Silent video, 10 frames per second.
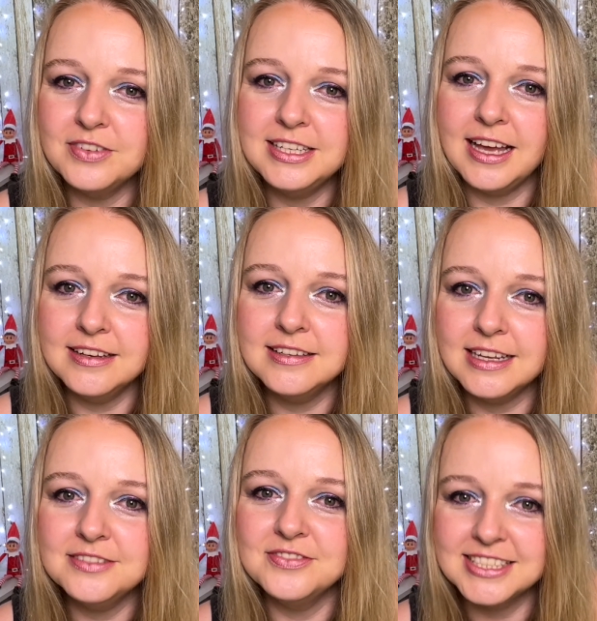weil die anderen
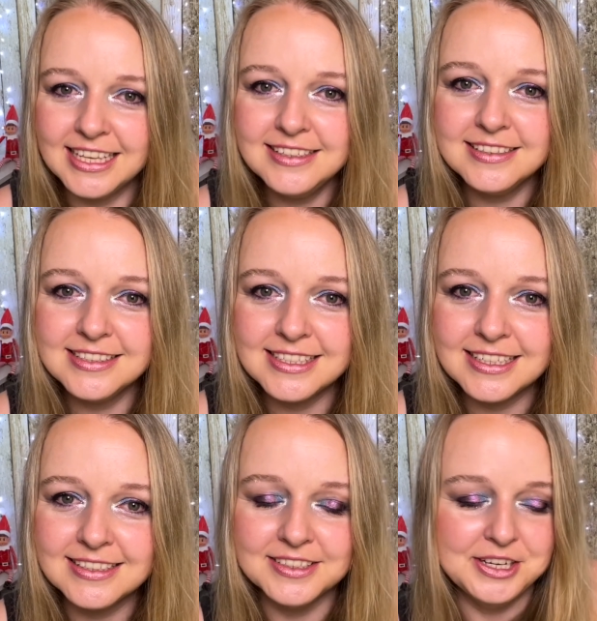hatten was anderes
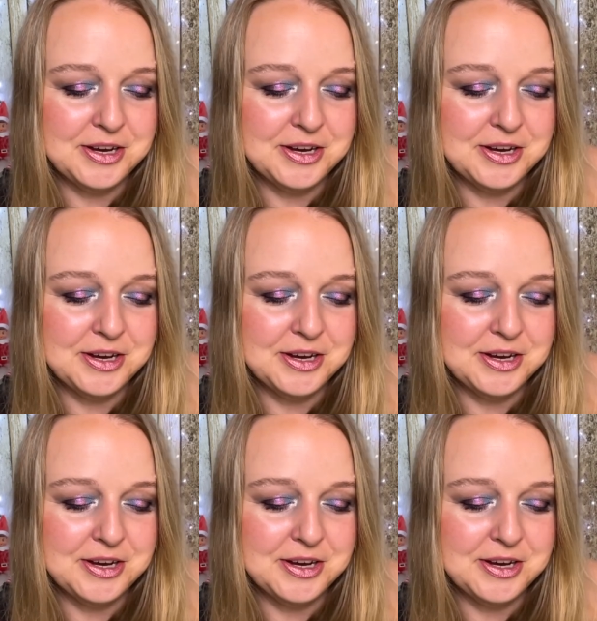drin.